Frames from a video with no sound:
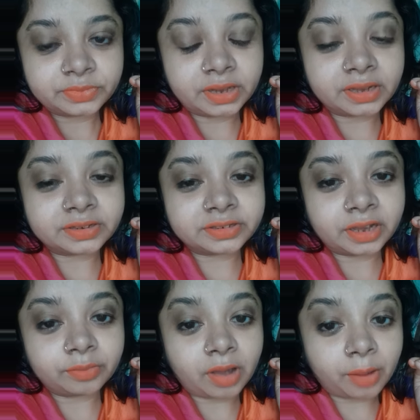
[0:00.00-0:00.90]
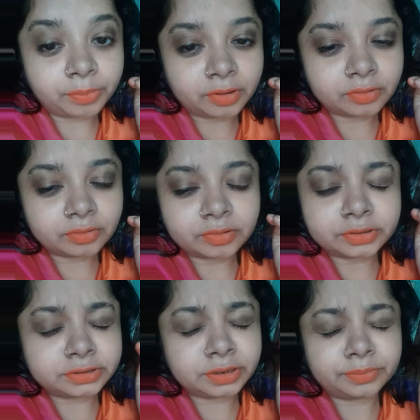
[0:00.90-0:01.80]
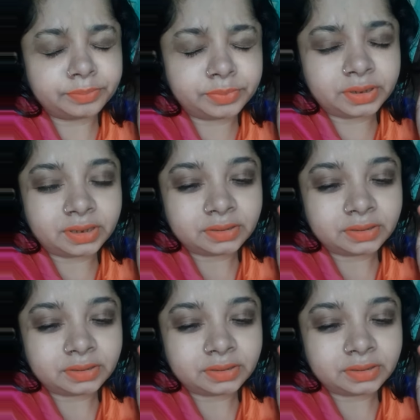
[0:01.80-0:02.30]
नेक्स्ट टाइम आप लोगों को जब भी